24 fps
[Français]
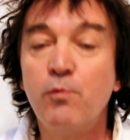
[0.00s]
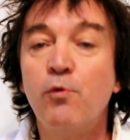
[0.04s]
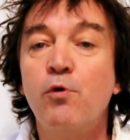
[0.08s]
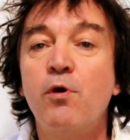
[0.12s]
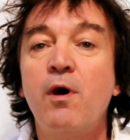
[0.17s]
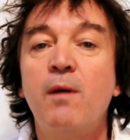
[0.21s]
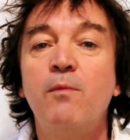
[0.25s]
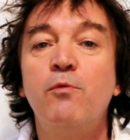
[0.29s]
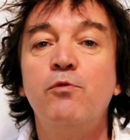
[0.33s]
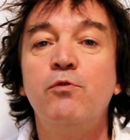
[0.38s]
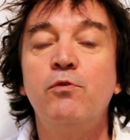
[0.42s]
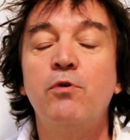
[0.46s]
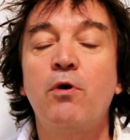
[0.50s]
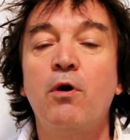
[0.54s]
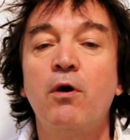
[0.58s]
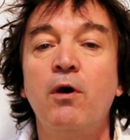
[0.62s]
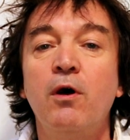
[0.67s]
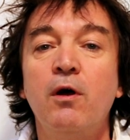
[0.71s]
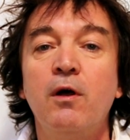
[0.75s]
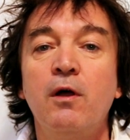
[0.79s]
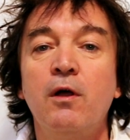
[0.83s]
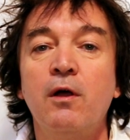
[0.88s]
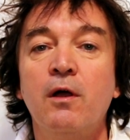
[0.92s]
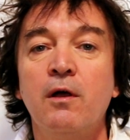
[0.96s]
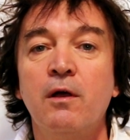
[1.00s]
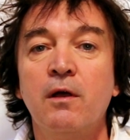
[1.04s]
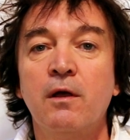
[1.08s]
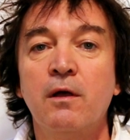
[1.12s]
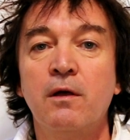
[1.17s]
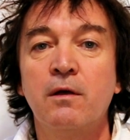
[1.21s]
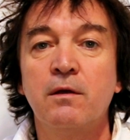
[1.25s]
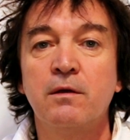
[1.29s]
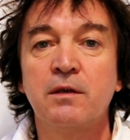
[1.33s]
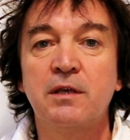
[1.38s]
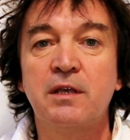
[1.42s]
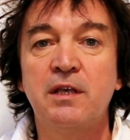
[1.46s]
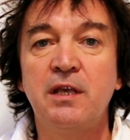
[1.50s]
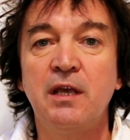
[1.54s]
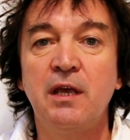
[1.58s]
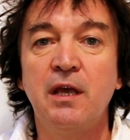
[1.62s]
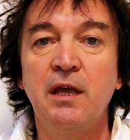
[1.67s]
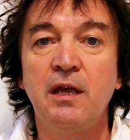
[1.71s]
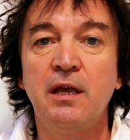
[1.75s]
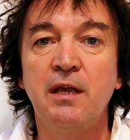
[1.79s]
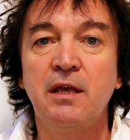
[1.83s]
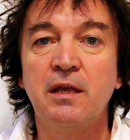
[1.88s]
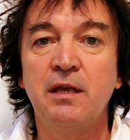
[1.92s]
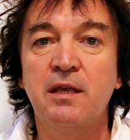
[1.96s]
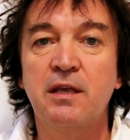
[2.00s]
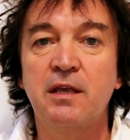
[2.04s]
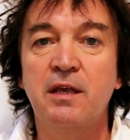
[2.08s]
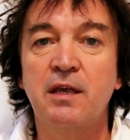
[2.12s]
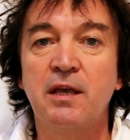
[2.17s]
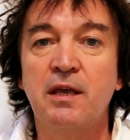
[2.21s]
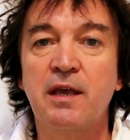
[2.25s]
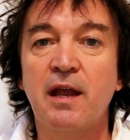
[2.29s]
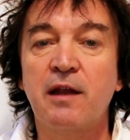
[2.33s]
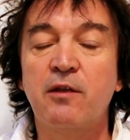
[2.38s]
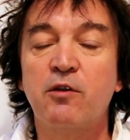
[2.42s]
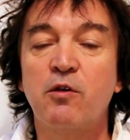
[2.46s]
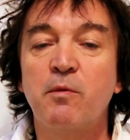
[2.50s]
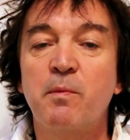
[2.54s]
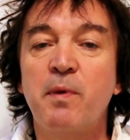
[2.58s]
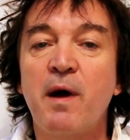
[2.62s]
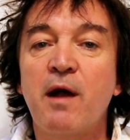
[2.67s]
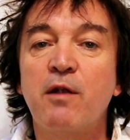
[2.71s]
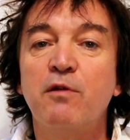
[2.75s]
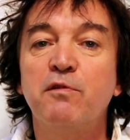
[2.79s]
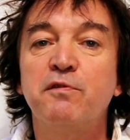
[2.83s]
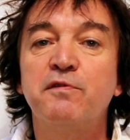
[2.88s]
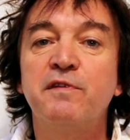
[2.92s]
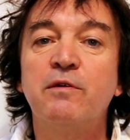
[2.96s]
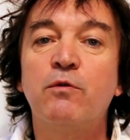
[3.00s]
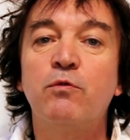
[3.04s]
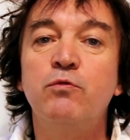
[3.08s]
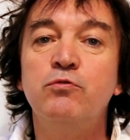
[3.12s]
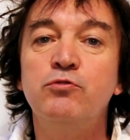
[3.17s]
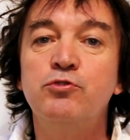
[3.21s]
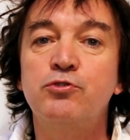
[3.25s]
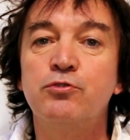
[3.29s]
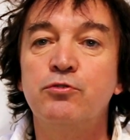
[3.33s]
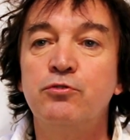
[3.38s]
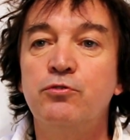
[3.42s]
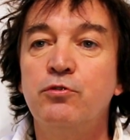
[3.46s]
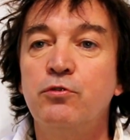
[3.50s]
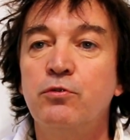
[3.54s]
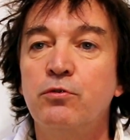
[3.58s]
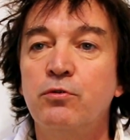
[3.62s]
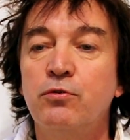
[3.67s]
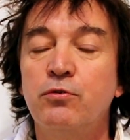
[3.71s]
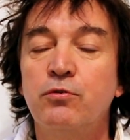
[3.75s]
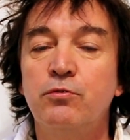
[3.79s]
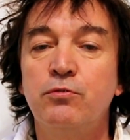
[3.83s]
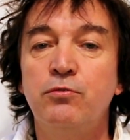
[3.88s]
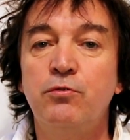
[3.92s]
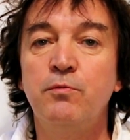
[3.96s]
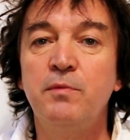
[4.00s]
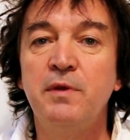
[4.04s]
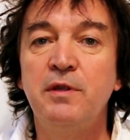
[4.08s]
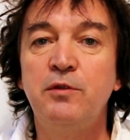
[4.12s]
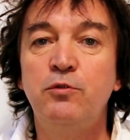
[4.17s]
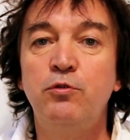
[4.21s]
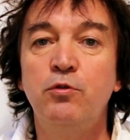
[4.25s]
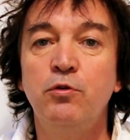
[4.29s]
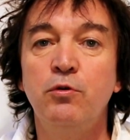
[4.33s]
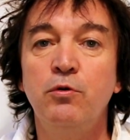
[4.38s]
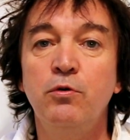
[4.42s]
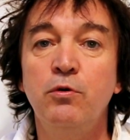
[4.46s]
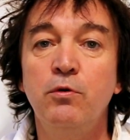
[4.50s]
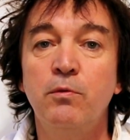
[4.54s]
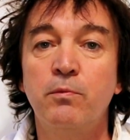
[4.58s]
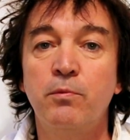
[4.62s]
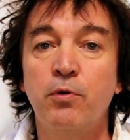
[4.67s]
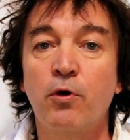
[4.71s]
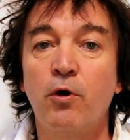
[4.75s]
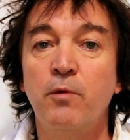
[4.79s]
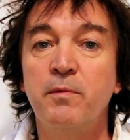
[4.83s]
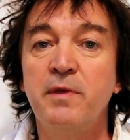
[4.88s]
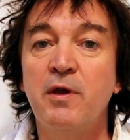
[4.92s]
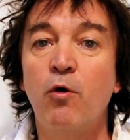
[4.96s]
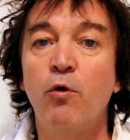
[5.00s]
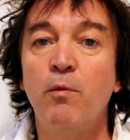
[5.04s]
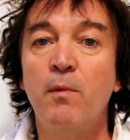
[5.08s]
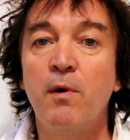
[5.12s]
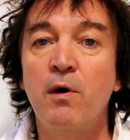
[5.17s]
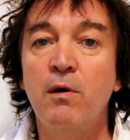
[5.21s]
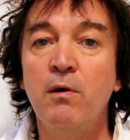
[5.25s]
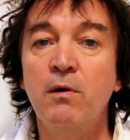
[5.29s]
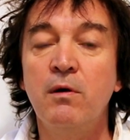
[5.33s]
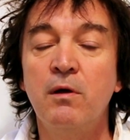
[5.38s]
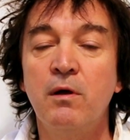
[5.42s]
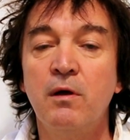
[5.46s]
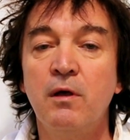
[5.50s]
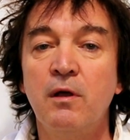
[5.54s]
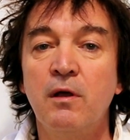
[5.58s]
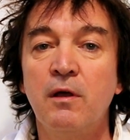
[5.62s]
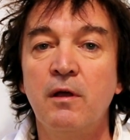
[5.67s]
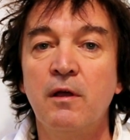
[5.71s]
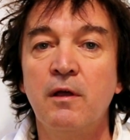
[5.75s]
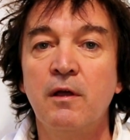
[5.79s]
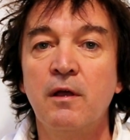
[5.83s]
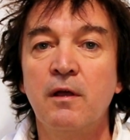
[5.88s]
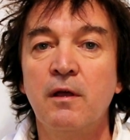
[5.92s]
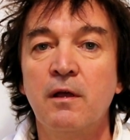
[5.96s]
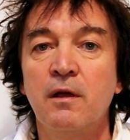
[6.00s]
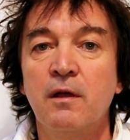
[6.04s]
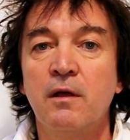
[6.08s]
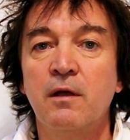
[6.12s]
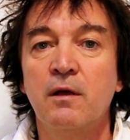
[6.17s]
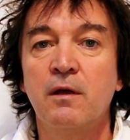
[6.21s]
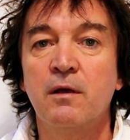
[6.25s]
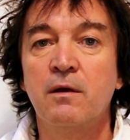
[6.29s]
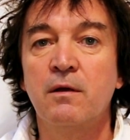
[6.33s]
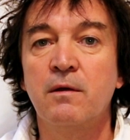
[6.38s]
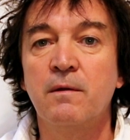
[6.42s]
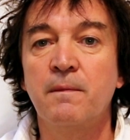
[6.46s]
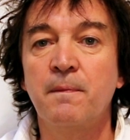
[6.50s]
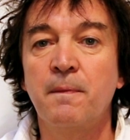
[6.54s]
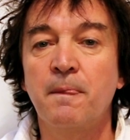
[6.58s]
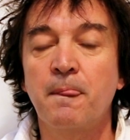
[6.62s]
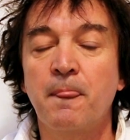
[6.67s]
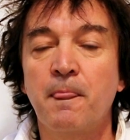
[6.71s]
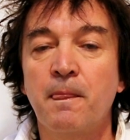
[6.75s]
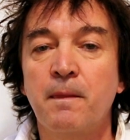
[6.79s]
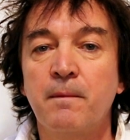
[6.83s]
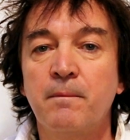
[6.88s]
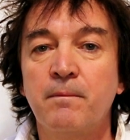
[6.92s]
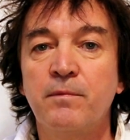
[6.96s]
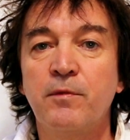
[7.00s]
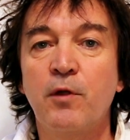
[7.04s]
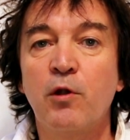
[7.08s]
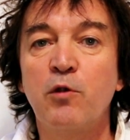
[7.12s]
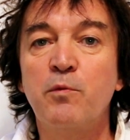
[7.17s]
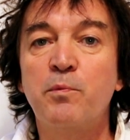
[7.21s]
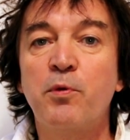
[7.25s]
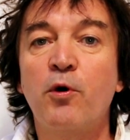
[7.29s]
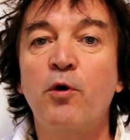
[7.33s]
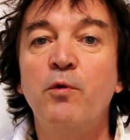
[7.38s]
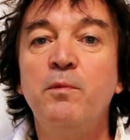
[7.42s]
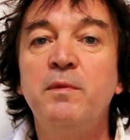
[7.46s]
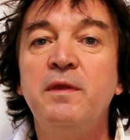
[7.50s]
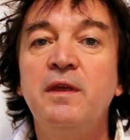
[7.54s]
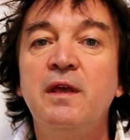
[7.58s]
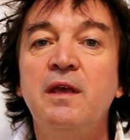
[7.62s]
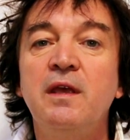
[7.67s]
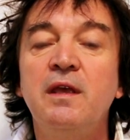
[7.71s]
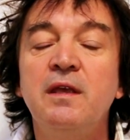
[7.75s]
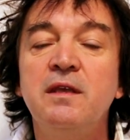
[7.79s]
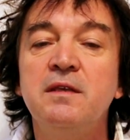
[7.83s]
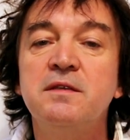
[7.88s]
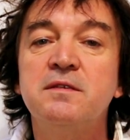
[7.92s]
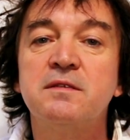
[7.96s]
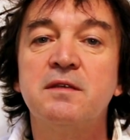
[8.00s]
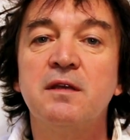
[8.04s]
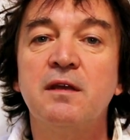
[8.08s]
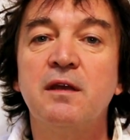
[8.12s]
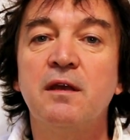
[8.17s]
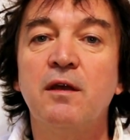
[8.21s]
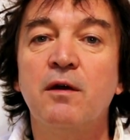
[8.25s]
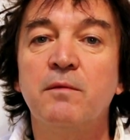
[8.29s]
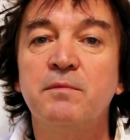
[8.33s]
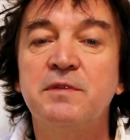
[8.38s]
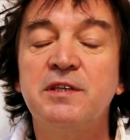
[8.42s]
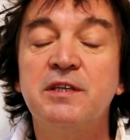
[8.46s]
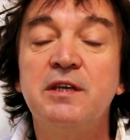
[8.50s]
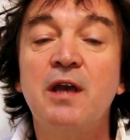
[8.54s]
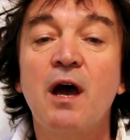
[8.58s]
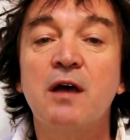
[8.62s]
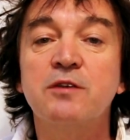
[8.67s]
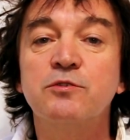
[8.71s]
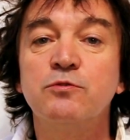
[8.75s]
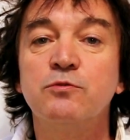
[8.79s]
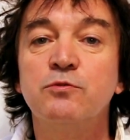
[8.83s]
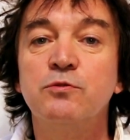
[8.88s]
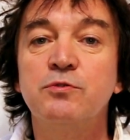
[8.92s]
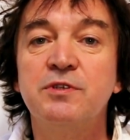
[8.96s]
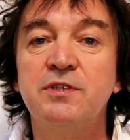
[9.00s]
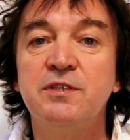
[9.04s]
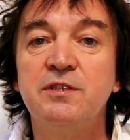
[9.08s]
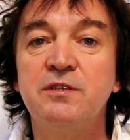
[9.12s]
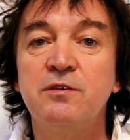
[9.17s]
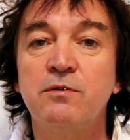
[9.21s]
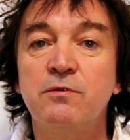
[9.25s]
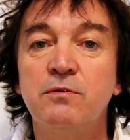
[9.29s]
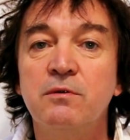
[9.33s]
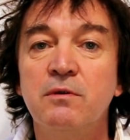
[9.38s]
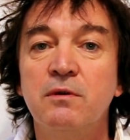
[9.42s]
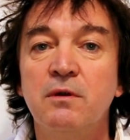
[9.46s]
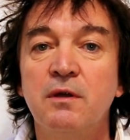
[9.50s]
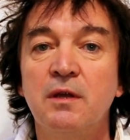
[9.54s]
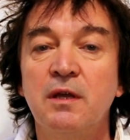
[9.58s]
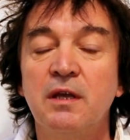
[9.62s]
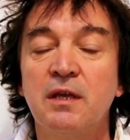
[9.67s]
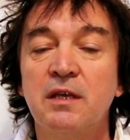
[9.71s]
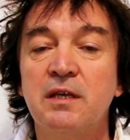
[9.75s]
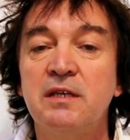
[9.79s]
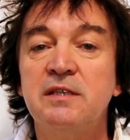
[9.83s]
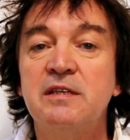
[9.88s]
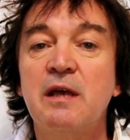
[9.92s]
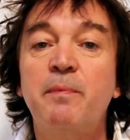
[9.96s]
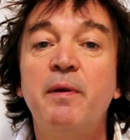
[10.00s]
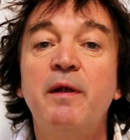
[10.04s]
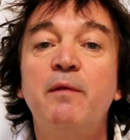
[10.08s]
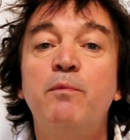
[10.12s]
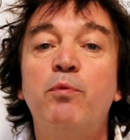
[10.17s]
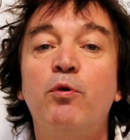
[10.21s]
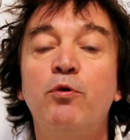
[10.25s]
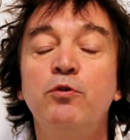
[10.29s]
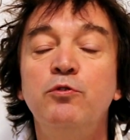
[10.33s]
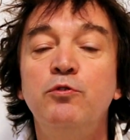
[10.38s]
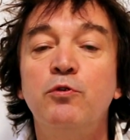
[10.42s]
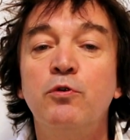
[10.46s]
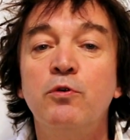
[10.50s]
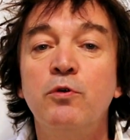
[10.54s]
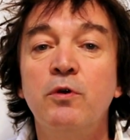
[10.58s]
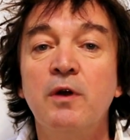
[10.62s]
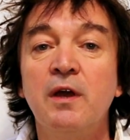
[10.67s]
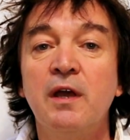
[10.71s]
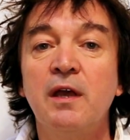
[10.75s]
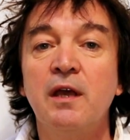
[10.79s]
mot amour, qui est, qui est quelque part le fil rouge de, mes deux premiers romans. Euh, dans le premier, c'est un petit garçon de 6 ans qui s'appelle Bruno